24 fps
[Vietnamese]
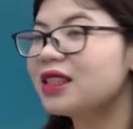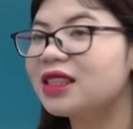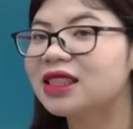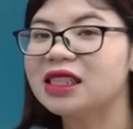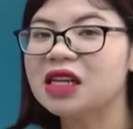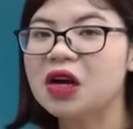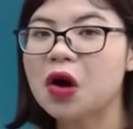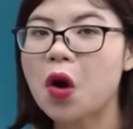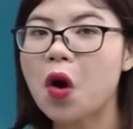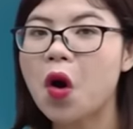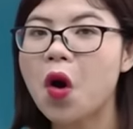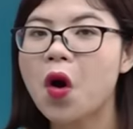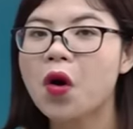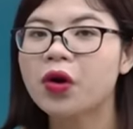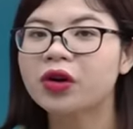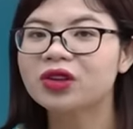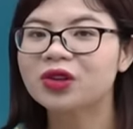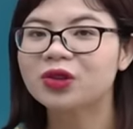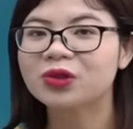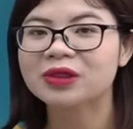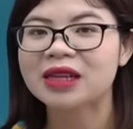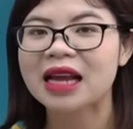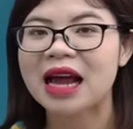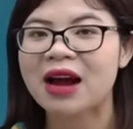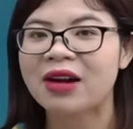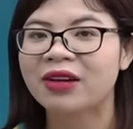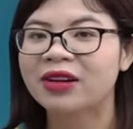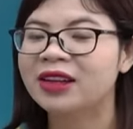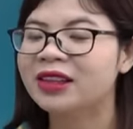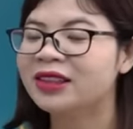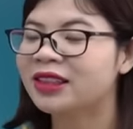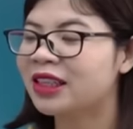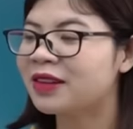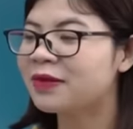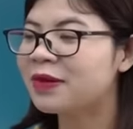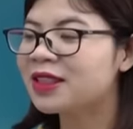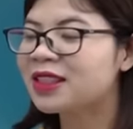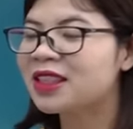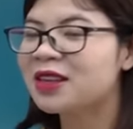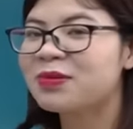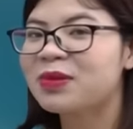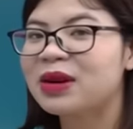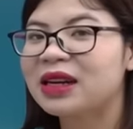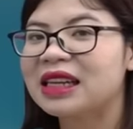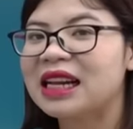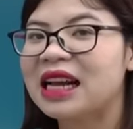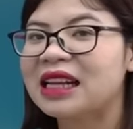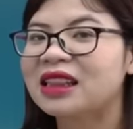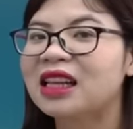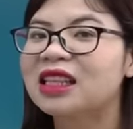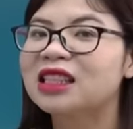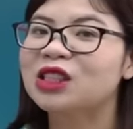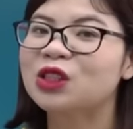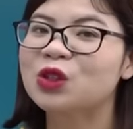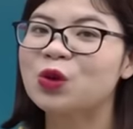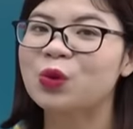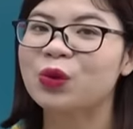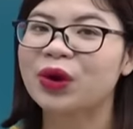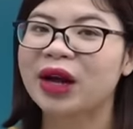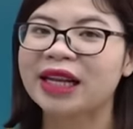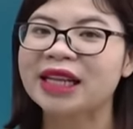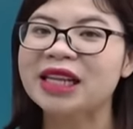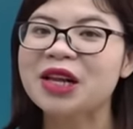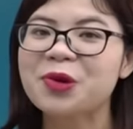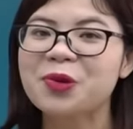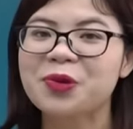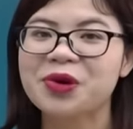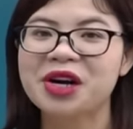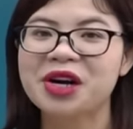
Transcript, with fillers: chữ hô đúng nào thế bây giờ mình lại tận dụng cái điệu